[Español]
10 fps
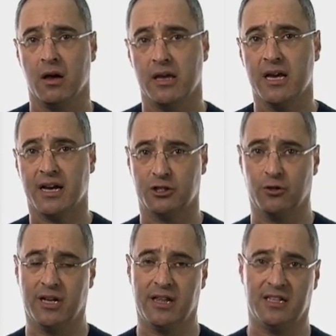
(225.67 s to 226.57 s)
y en caso
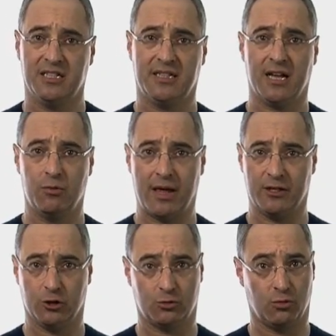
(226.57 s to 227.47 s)
de necesitar una
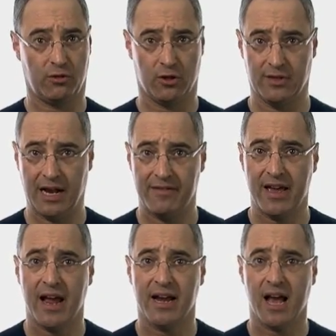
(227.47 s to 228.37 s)
desobstrucción de la
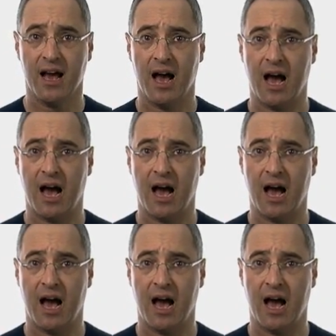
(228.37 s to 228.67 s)
vía aérea